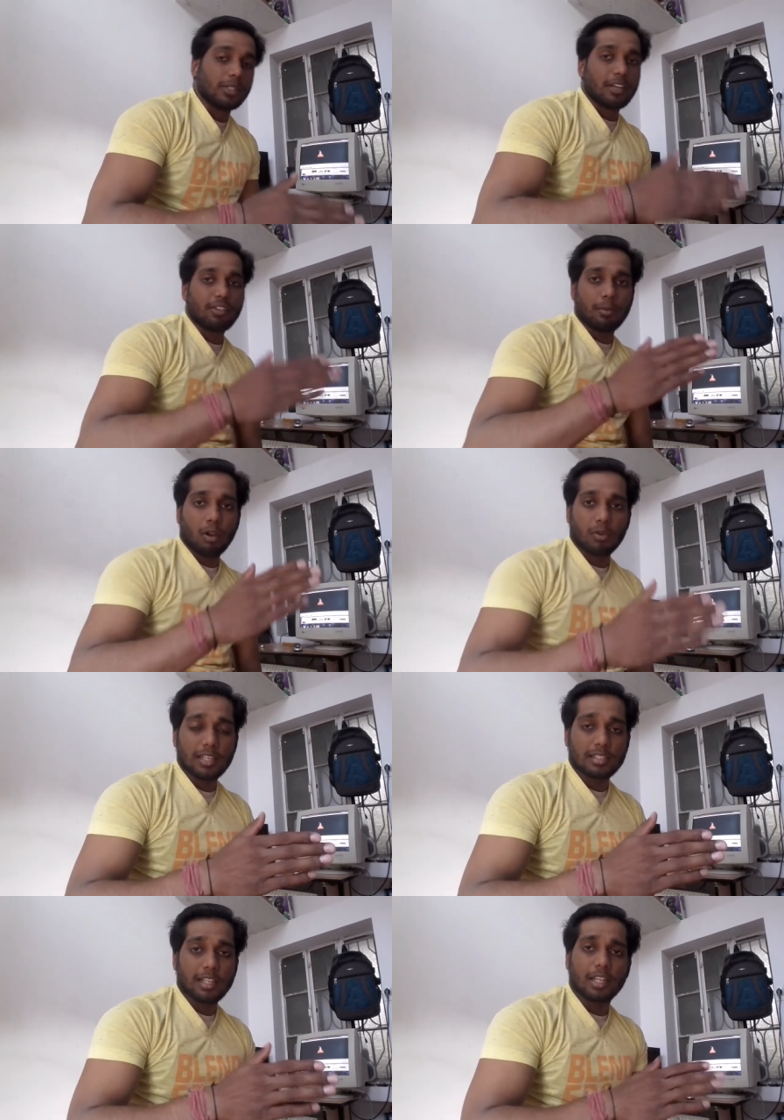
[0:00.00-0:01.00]
या फिर ब्राउन
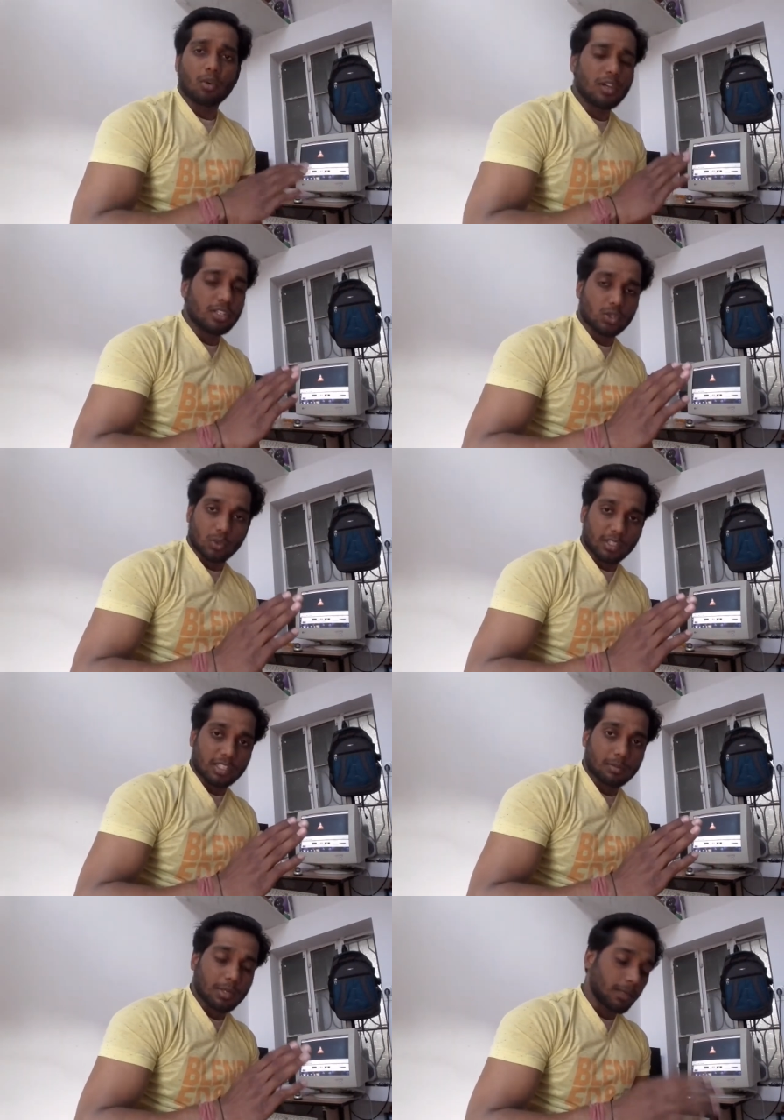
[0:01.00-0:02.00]
राइस ले रहे कोई इशू नहीं
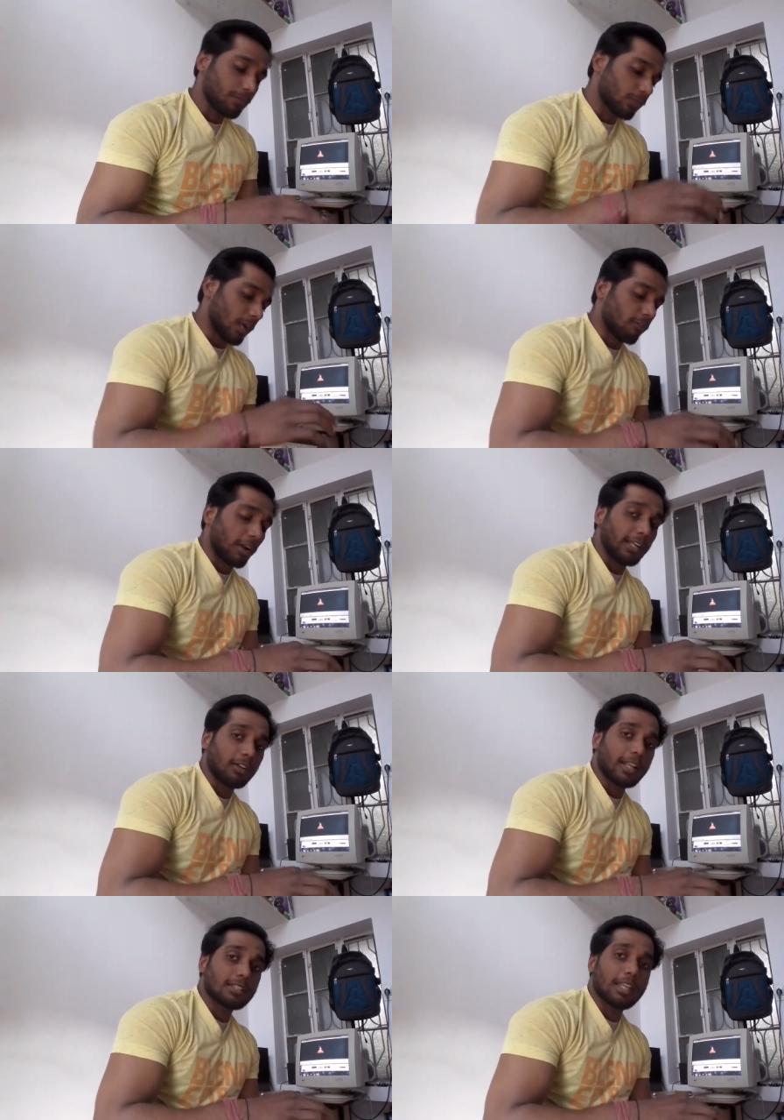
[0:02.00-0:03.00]
है इसमें आप
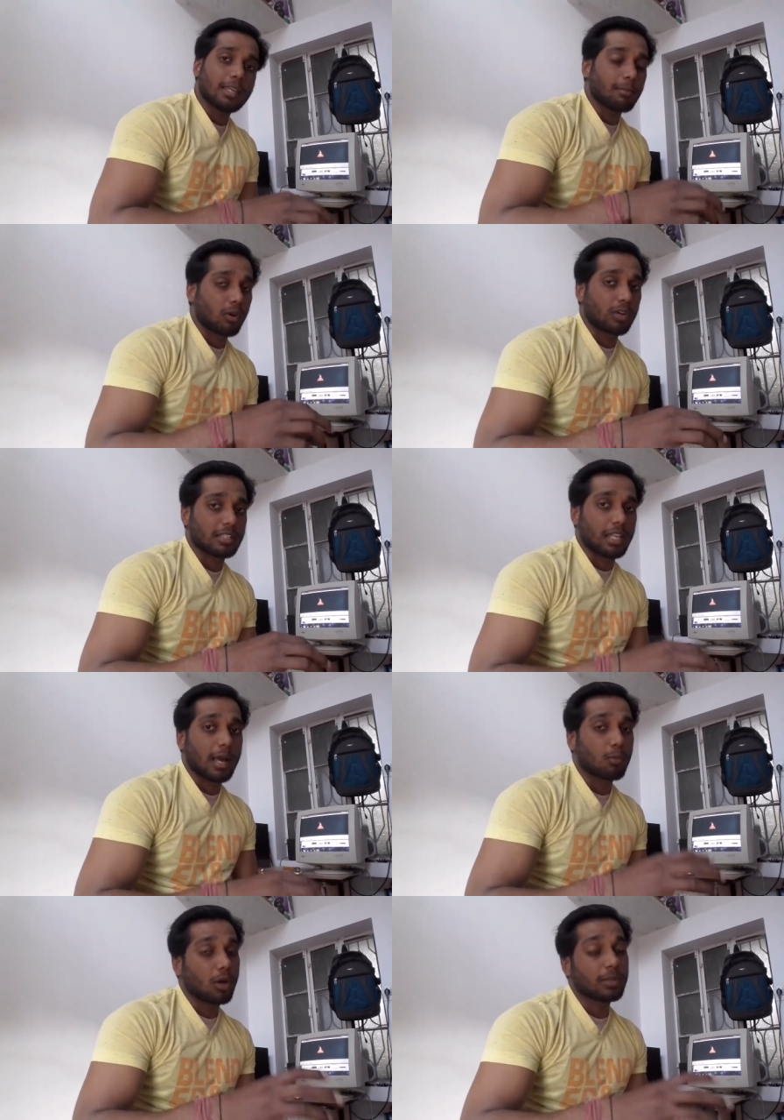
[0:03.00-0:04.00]
वाइट राइस ले या ब्राउन राइस
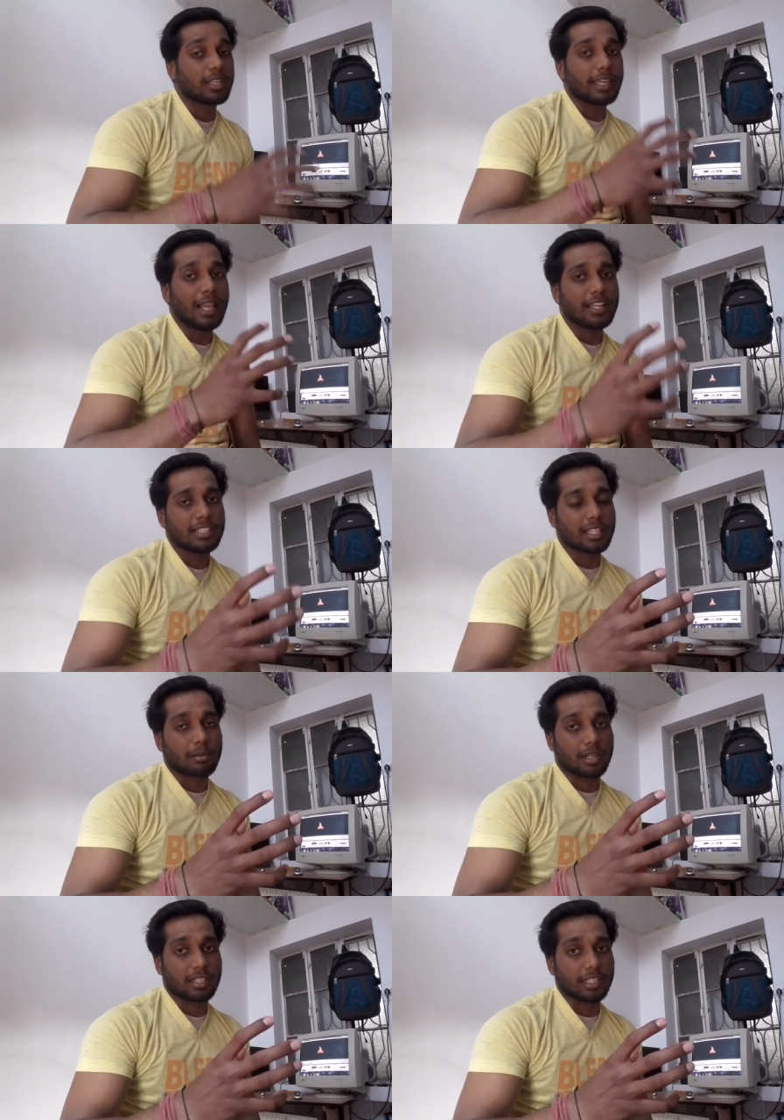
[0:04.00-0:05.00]
ले आपको आपकी कैलरी
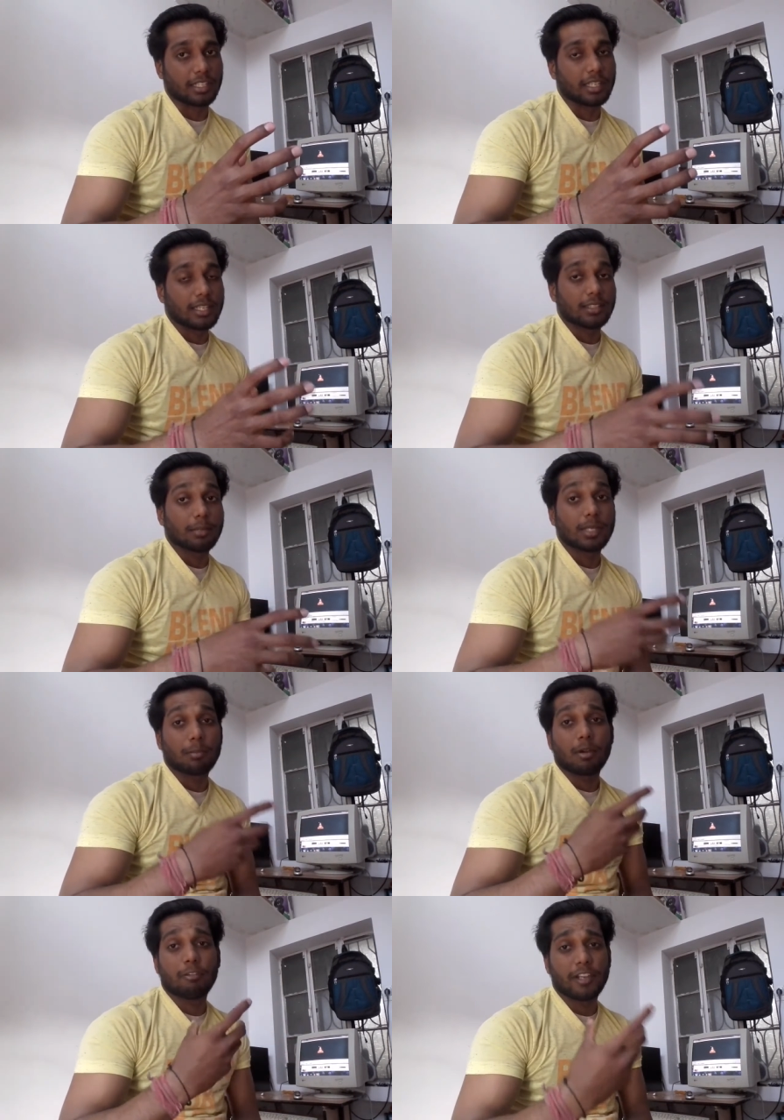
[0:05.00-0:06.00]
ज़्यादा रखनी है ताकि
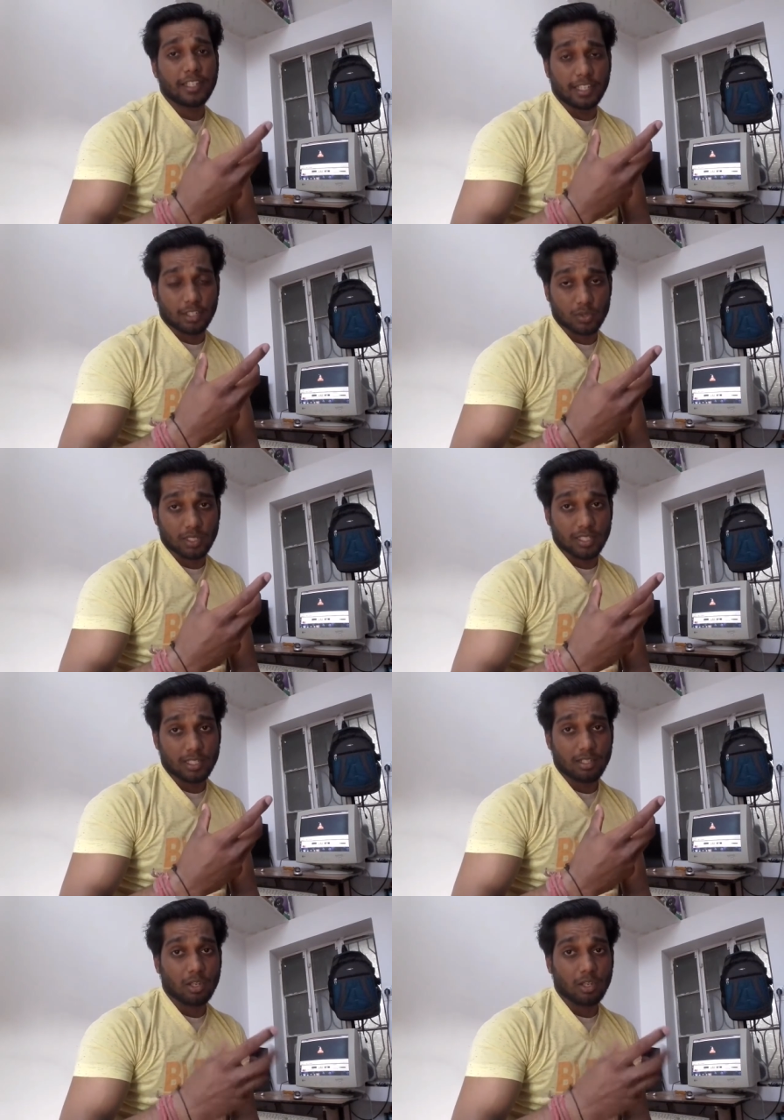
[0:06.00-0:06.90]
आपका वेट गेन हो सके